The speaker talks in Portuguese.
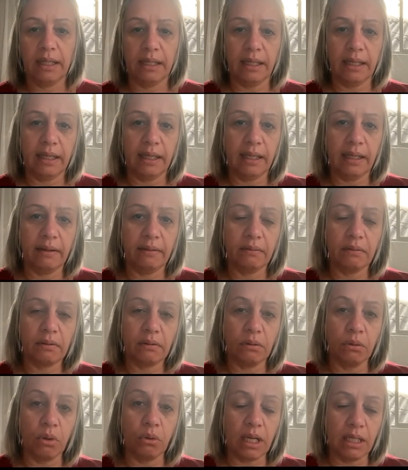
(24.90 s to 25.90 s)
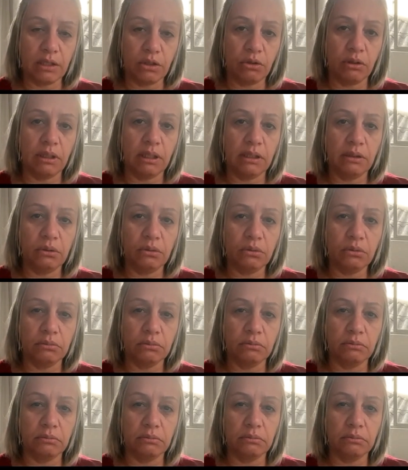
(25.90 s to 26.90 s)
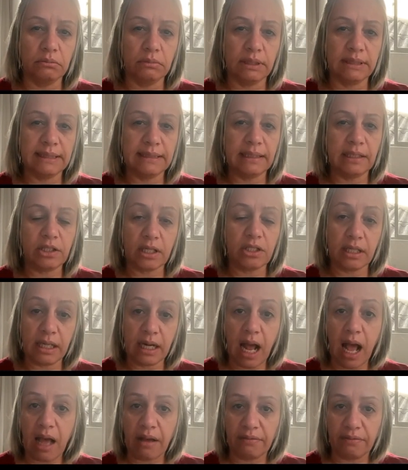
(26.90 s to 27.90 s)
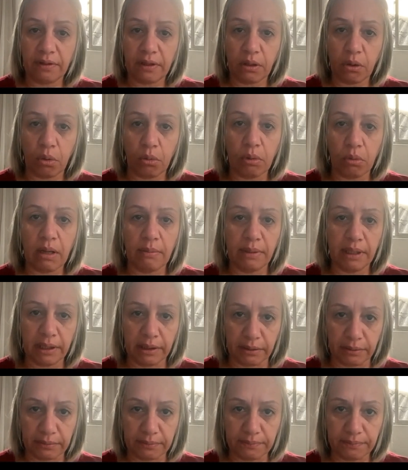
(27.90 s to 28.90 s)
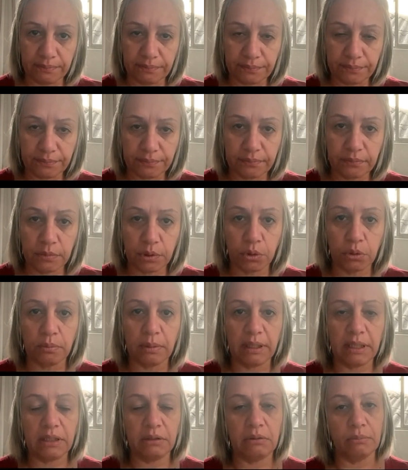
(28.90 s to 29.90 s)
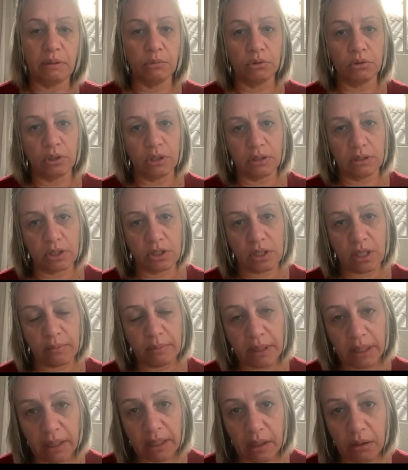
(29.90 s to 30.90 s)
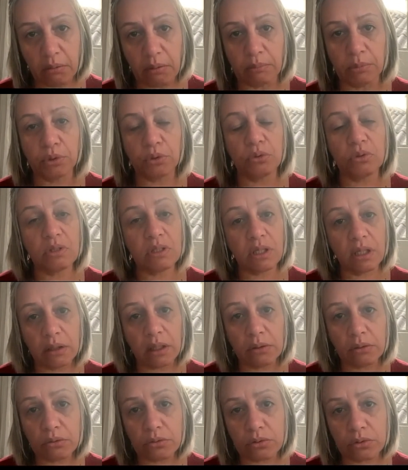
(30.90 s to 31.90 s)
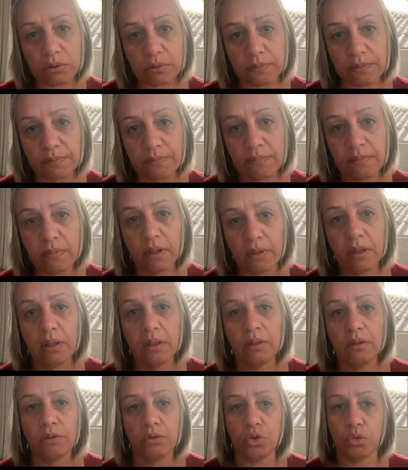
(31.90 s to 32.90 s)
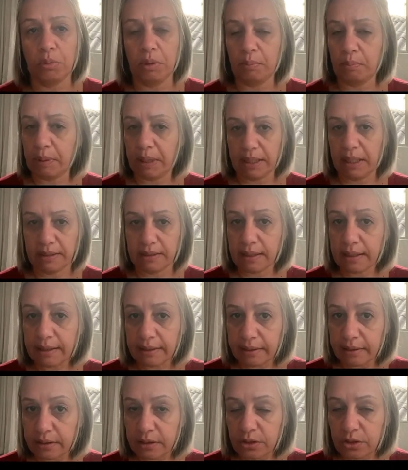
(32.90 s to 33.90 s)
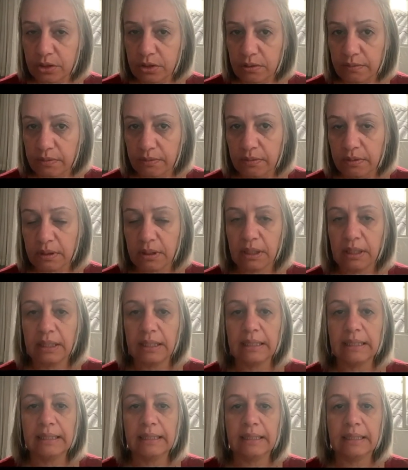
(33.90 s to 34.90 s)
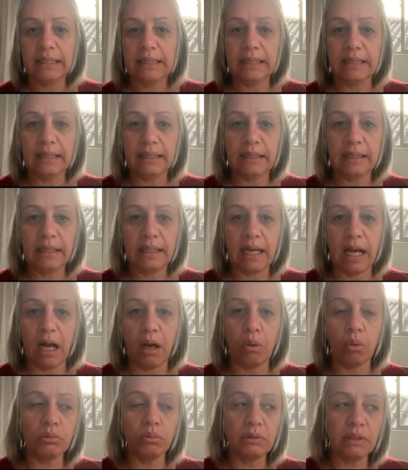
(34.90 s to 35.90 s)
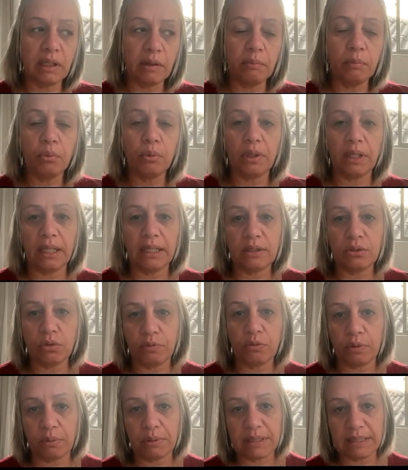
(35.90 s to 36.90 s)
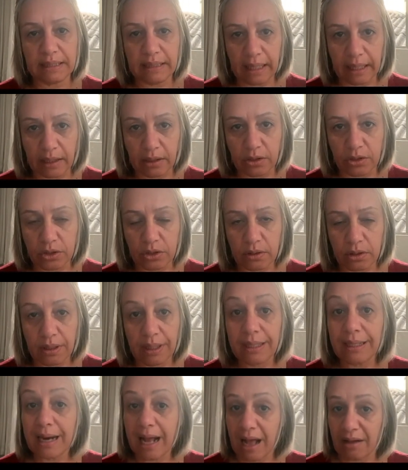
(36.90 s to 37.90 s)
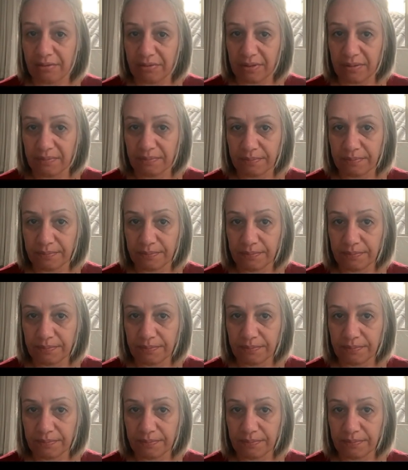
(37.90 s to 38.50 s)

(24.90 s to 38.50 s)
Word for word: é, ocasionando um acidente grave com o caminhão. Meu marido é motorista de caminhão há muitos anos, de uma empresa grande, e há algum tempo ele sofreu um acidente grave.